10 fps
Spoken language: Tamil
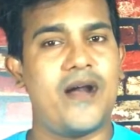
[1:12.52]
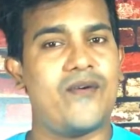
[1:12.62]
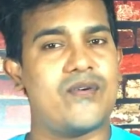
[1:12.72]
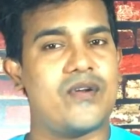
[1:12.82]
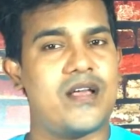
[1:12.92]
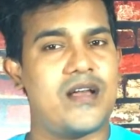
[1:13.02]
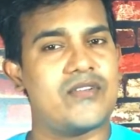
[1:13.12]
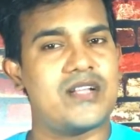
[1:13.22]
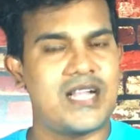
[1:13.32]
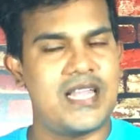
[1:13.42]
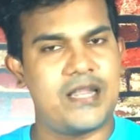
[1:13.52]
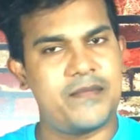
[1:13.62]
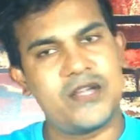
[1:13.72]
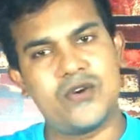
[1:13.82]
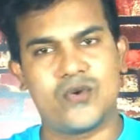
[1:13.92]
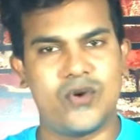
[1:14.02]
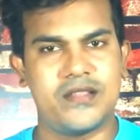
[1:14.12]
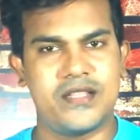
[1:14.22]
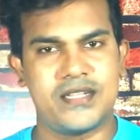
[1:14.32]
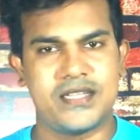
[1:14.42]
அவரோட அவருக்கு கல்யாணமாகி ஒரு
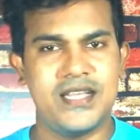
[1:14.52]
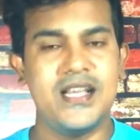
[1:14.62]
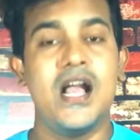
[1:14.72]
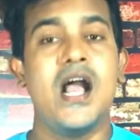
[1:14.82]
குழந்தை இருக்குது